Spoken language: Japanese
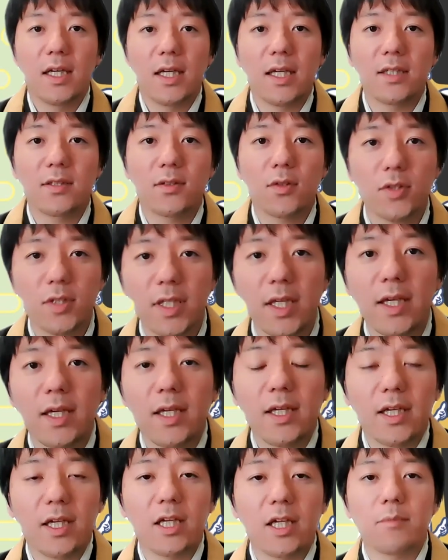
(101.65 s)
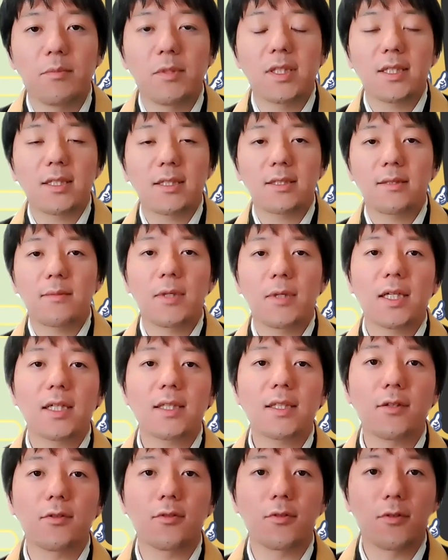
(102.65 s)
えー、そして、え皆様
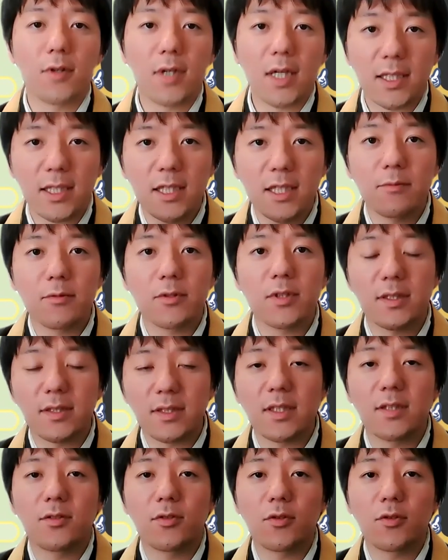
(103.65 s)
方のご家庭もですね、